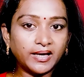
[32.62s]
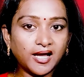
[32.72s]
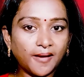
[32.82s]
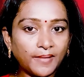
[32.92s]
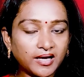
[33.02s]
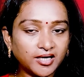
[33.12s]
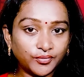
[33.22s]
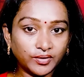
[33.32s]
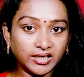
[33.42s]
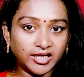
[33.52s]
గా
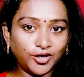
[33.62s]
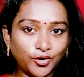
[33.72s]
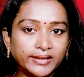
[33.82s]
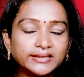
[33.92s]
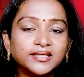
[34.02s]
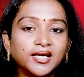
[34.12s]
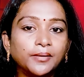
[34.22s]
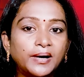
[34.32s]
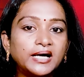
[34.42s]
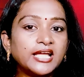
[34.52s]
మారినటువంటి హీరోయిన్ తిరిగి
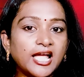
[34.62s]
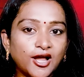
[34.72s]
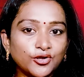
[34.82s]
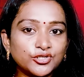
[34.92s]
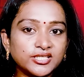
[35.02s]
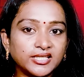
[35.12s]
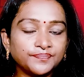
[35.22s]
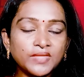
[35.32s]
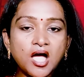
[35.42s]
మళ్ళీ ఎలా వచ్చింది